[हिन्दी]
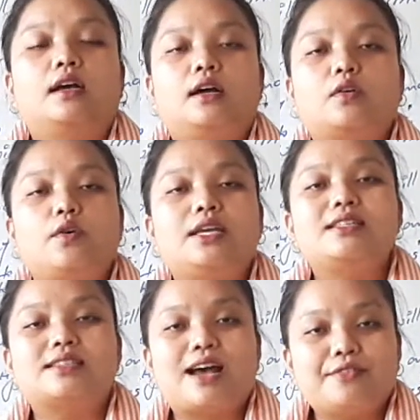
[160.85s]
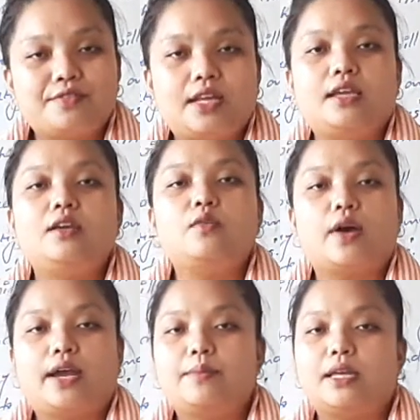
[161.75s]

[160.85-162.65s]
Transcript: आ, कोई इंसाफ नहीं हुआ है